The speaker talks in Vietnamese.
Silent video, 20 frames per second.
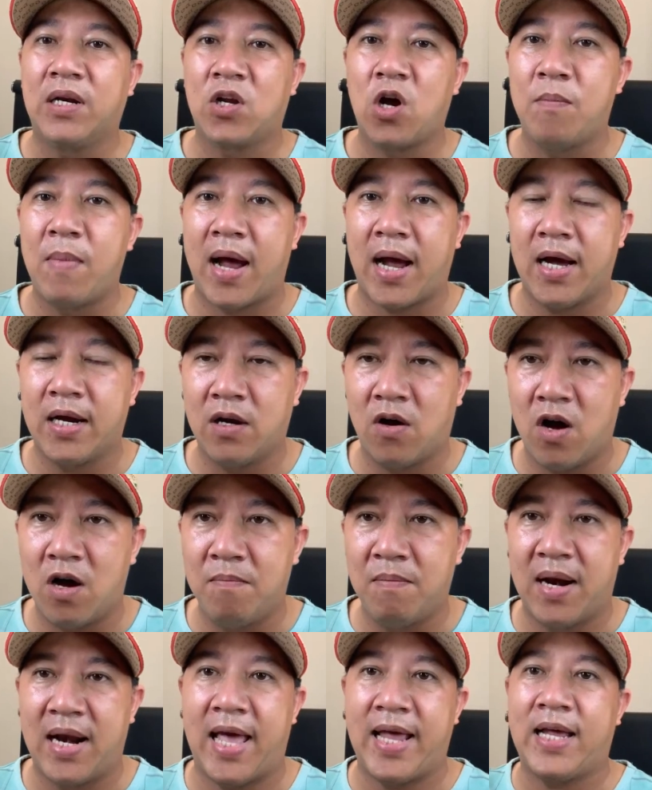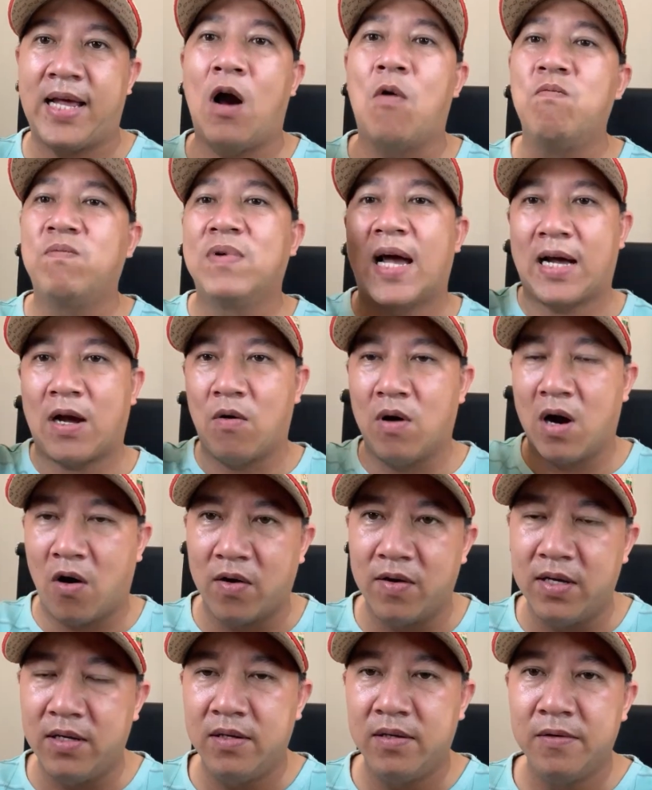có mặt ở đó mà lại không đặt câu
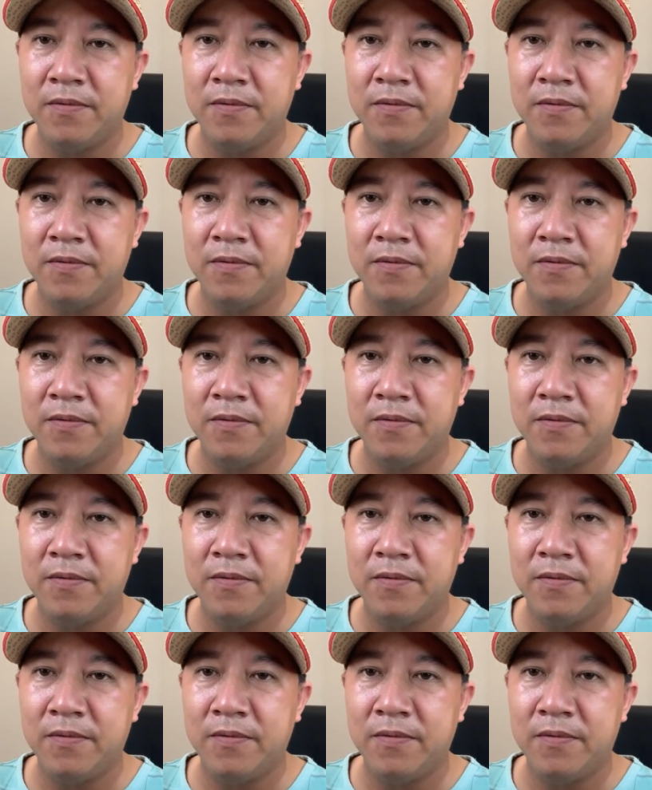hỏi.